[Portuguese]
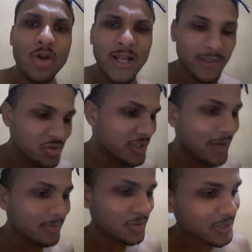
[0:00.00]
o meu cartão de
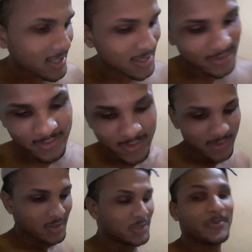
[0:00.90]
débito está
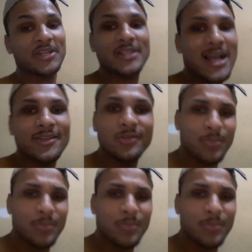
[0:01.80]
emprestado,